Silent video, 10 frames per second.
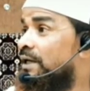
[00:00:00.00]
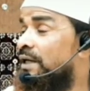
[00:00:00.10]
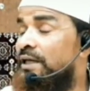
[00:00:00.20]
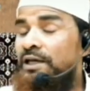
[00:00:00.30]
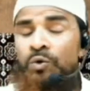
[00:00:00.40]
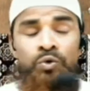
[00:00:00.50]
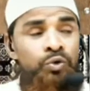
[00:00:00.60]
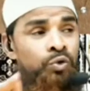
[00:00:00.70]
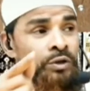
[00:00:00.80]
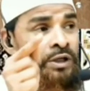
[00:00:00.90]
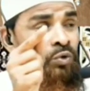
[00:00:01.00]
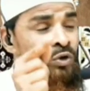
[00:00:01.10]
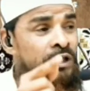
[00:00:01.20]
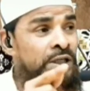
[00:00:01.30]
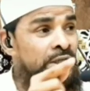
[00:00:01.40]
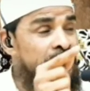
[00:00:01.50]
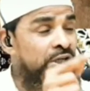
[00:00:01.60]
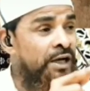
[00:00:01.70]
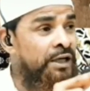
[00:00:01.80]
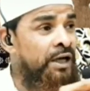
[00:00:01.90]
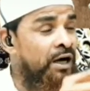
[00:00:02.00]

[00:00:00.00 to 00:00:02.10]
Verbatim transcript: कि ये यहूदू यहूदी ईसाई